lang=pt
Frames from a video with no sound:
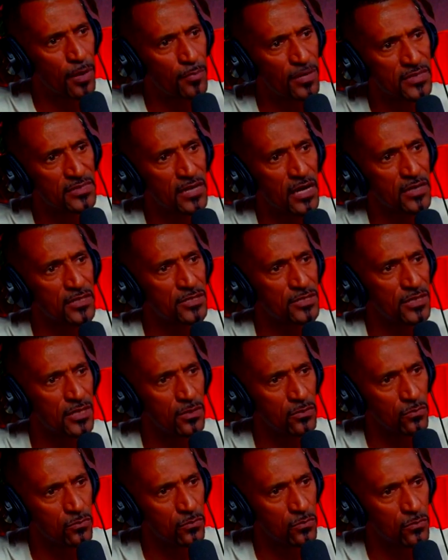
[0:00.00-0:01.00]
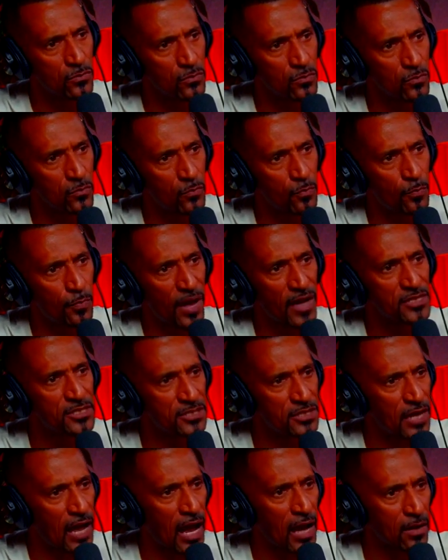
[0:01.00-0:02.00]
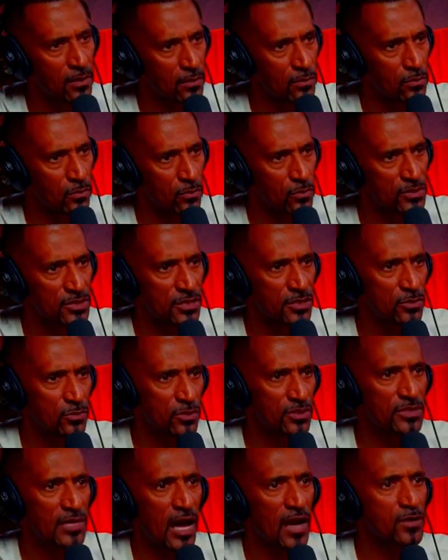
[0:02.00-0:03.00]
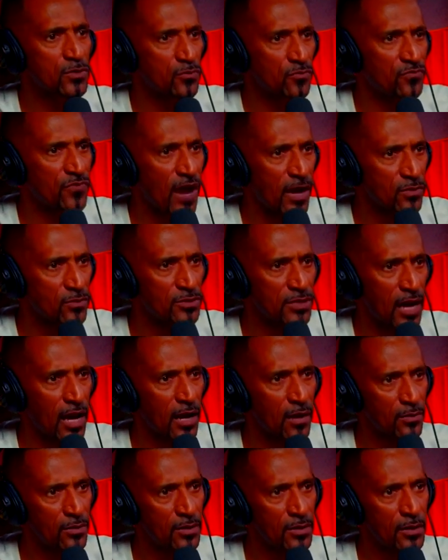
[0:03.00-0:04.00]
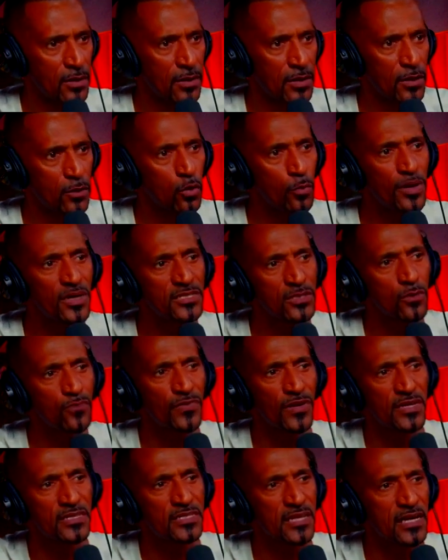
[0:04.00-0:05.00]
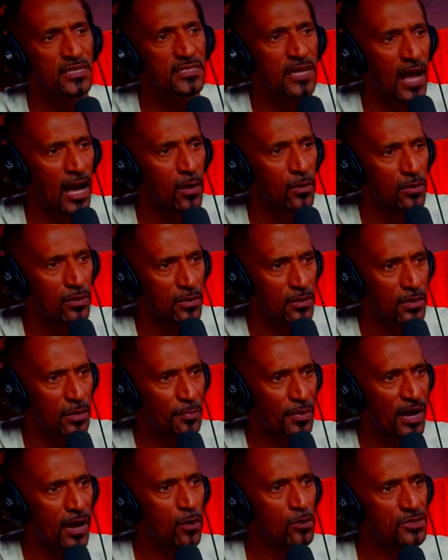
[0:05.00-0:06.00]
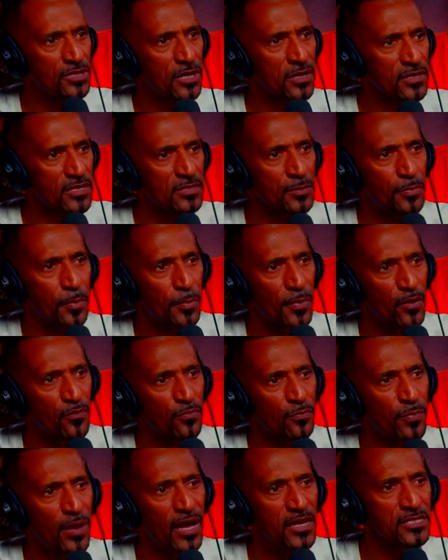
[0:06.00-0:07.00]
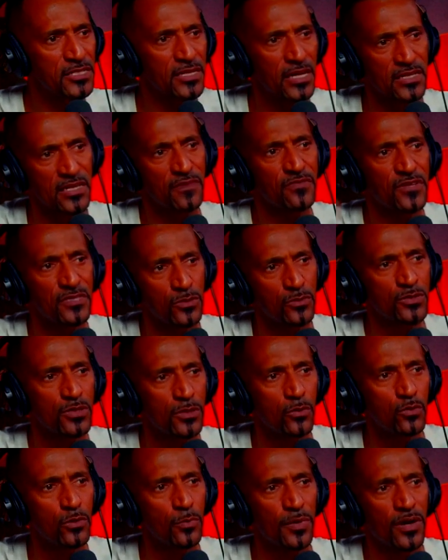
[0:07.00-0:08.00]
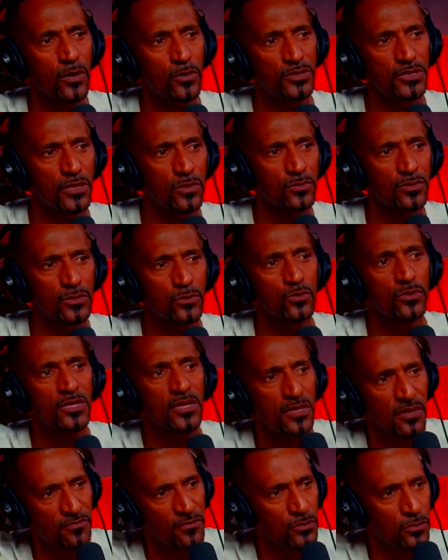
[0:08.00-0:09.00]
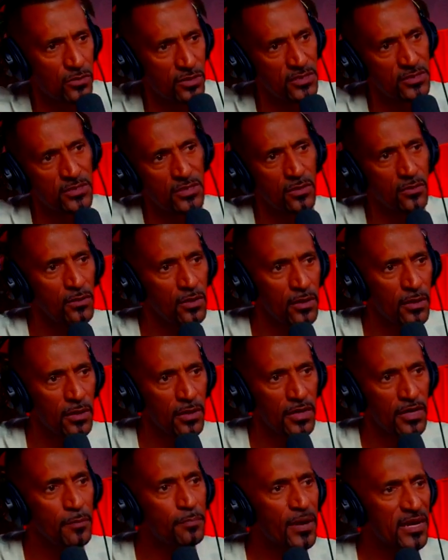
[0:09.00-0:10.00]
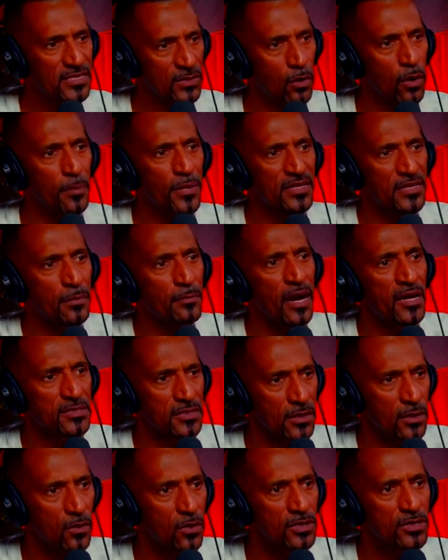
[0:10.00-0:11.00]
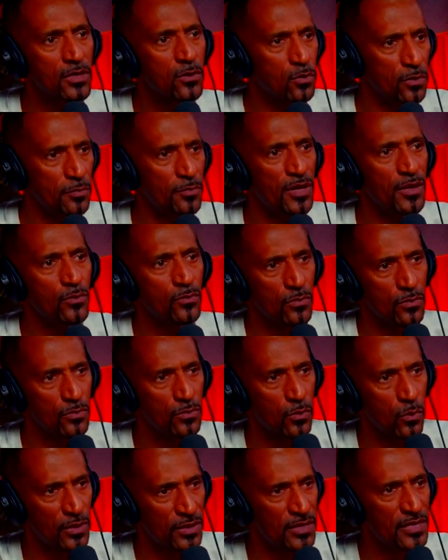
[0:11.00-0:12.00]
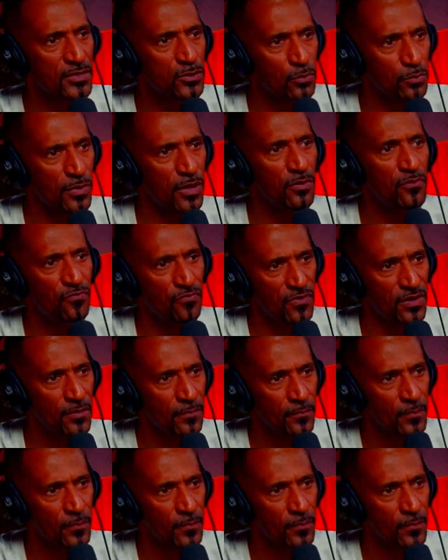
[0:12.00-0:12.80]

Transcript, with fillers: meio saco de gelo, um, um, um pet de água, ou seja, 12 águas, um fardo de água, e começar a oferecer essa água. E pegar o dinheiro desse primeiro pet e tentar fazer o segundo, e pegar o dinheiro do segundo, tentar fazer o terceiro, e passei uma matemática lógica com, imi, com início, meio e fim.